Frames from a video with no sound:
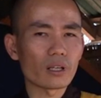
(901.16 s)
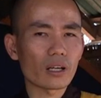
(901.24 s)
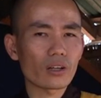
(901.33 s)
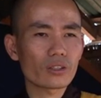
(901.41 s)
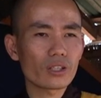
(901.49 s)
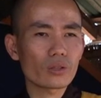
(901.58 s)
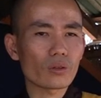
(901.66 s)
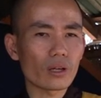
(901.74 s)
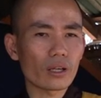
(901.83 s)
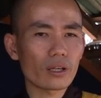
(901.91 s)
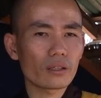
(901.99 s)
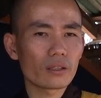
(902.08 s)
mà có trí
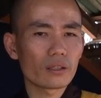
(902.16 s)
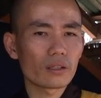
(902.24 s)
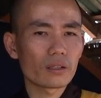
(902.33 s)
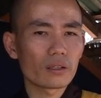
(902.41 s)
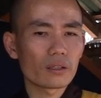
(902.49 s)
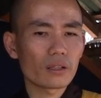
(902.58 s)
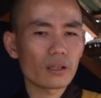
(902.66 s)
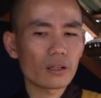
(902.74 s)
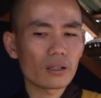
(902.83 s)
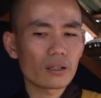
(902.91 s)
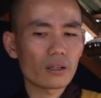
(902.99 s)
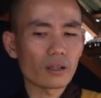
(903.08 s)
tuệ
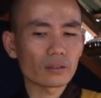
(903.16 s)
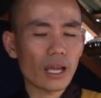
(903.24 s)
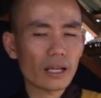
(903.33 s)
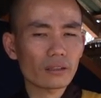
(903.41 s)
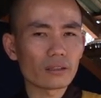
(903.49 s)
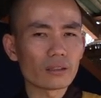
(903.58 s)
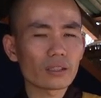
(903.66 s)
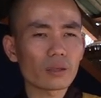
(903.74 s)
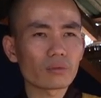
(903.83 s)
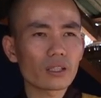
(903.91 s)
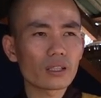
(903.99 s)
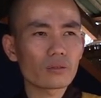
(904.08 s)
họ tán thưởng
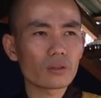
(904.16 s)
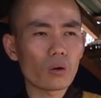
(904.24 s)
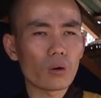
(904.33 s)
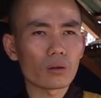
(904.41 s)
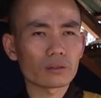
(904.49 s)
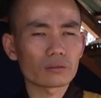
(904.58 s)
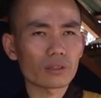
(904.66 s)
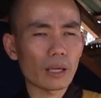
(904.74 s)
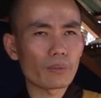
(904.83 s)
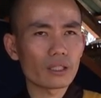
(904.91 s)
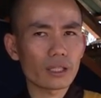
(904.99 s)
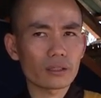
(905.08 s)
công đức đó ồ
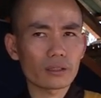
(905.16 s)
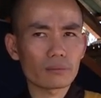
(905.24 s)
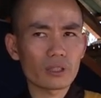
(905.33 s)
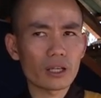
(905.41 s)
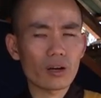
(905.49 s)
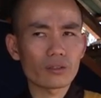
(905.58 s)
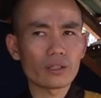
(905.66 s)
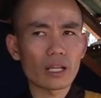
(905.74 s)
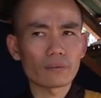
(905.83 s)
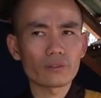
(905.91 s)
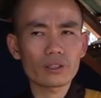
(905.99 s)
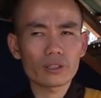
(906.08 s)
cảm ơn anh do anh đi
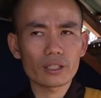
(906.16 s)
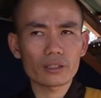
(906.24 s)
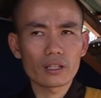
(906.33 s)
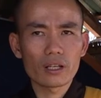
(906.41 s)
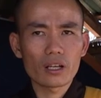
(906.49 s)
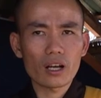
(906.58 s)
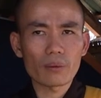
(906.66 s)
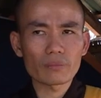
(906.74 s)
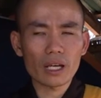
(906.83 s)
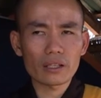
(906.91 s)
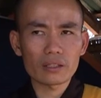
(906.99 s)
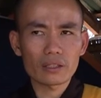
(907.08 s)
làm phước cho nên hôm
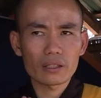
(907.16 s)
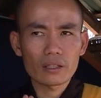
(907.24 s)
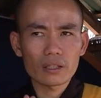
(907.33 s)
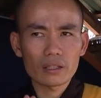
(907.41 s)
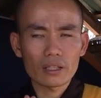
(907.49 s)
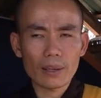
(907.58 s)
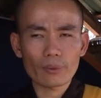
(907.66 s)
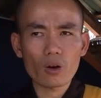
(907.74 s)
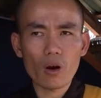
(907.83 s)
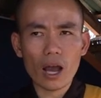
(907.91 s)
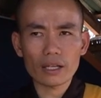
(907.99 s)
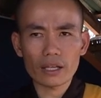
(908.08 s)
nay gặp cái
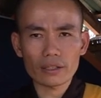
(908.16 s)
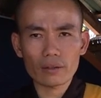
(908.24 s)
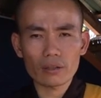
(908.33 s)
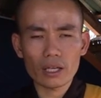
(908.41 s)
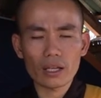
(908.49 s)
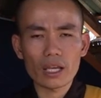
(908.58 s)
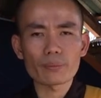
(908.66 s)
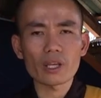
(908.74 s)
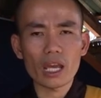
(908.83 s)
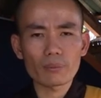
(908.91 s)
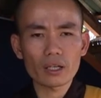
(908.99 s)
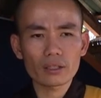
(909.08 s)
họa này chắc có lẽ là em
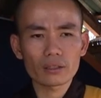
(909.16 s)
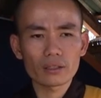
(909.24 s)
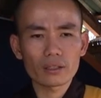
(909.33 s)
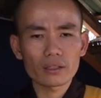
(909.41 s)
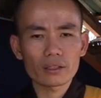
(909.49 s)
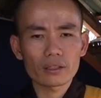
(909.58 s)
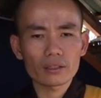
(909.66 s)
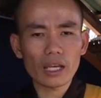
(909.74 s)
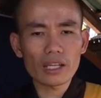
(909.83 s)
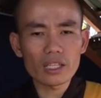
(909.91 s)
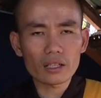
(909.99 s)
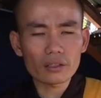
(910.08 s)
nhẹ bớt
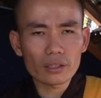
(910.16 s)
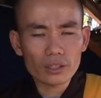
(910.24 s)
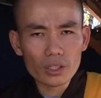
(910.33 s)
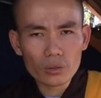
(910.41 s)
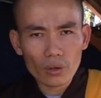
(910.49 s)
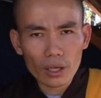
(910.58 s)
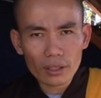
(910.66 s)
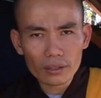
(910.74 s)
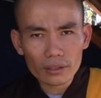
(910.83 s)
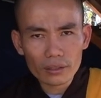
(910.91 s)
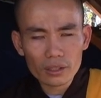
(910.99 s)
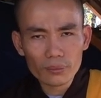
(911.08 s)
thay vì có người trí tuệ
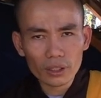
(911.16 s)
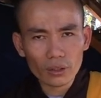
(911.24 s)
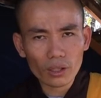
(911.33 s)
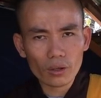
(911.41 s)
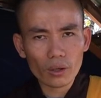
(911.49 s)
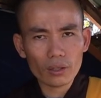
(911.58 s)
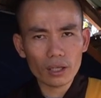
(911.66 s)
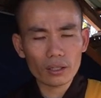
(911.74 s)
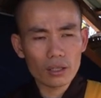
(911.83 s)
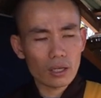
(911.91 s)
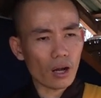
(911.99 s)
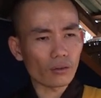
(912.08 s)
người thương mình họ nói câu đó
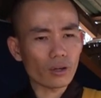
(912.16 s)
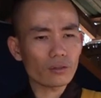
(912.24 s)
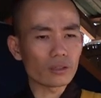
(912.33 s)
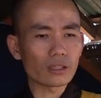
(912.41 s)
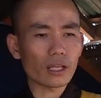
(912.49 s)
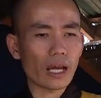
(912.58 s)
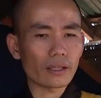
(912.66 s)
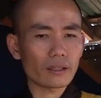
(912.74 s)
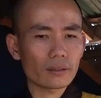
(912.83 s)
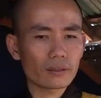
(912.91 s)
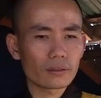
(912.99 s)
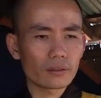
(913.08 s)
họ nói ngược lại
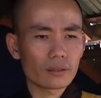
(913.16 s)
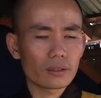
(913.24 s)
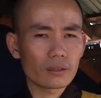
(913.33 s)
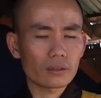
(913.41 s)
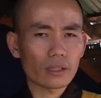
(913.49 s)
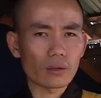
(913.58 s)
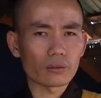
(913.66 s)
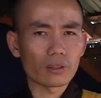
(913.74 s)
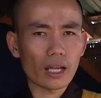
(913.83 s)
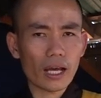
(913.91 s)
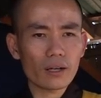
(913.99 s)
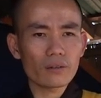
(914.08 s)
tàu
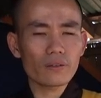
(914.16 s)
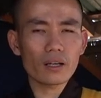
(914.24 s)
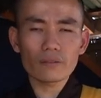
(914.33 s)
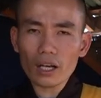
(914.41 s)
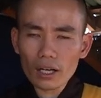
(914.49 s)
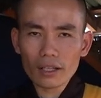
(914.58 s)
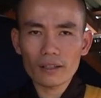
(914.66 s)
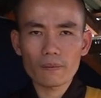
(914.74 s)
lao vớ vẫn